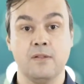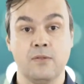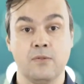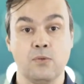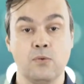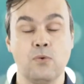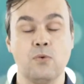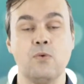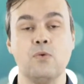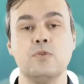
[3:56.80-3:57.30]

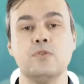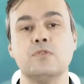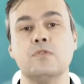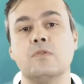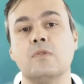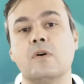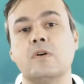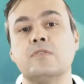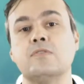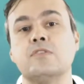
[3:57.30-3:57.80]
No
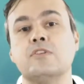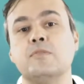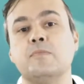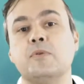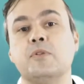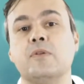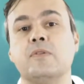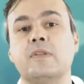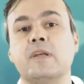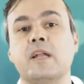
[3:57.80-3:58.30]
curso nosso de
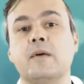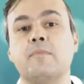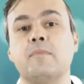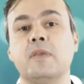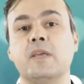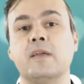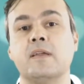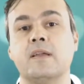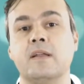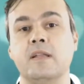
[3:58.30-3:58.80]

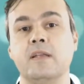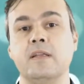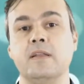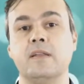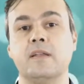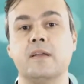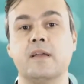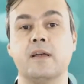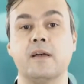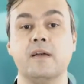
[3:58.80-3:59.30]
hipnoterapia
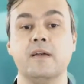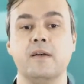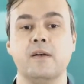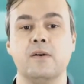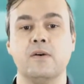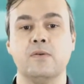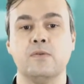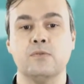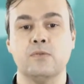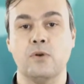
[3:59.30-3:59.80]
clínica,
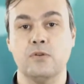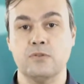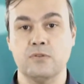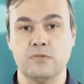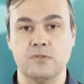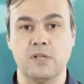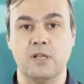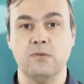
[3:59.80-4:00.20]
nossos